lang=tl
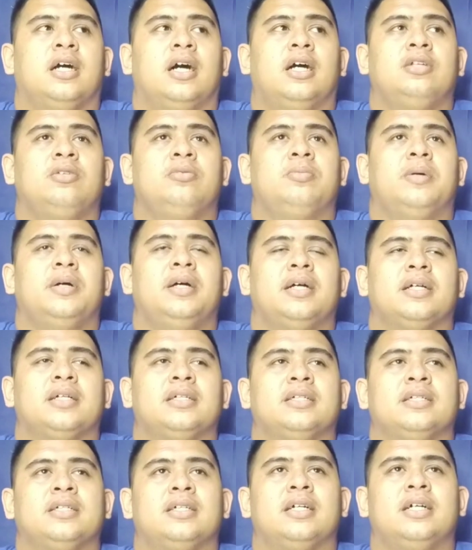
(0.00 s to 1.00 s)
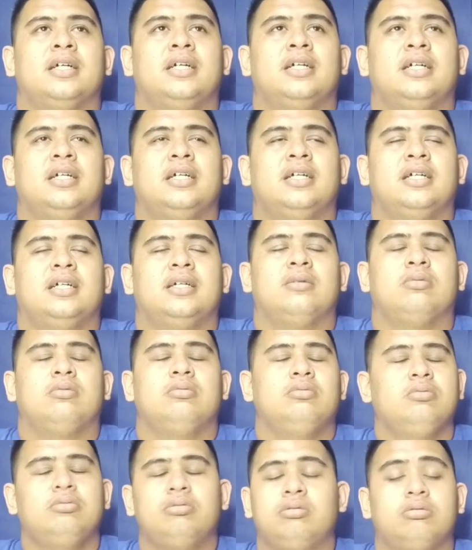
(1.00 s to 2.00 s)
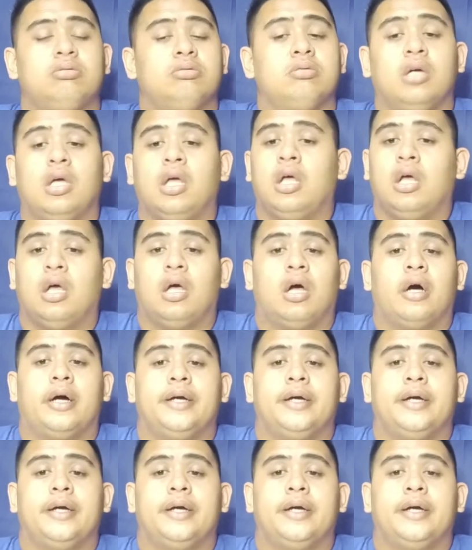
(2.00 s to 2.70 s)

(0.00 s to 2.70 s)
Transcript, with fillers: ano pa Ah, uh,